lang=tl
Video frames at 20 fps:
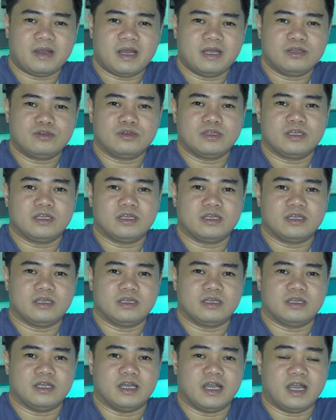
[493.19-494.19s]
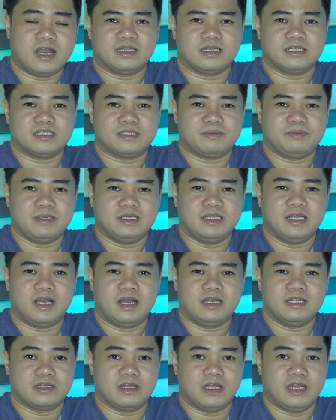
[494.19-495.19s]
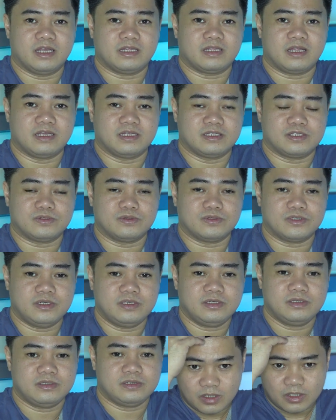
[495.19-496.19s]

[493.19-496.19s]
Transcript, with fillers: paano i-hack ng speed ang electric scooter.